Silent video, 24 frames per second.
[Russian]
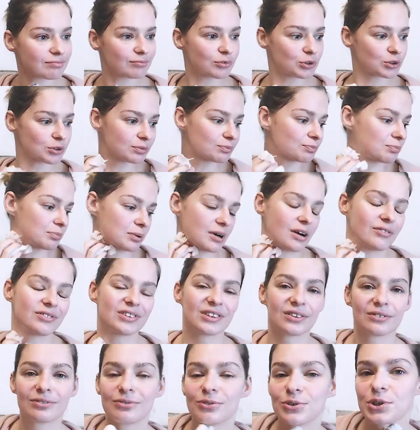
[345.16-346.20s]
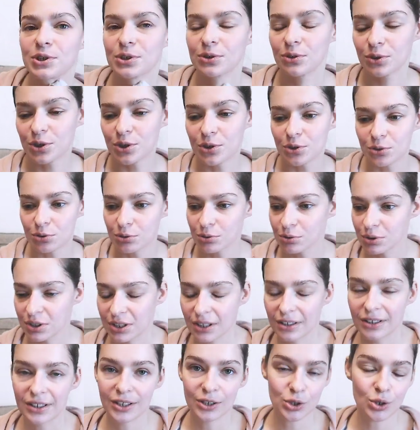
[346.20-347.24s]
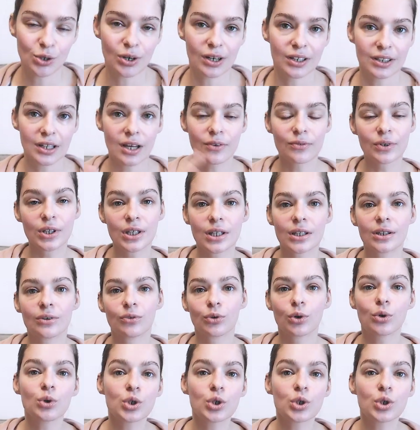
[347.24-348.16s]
вот правда, очень-очень чувствую себя хорошо, когда выкидываю.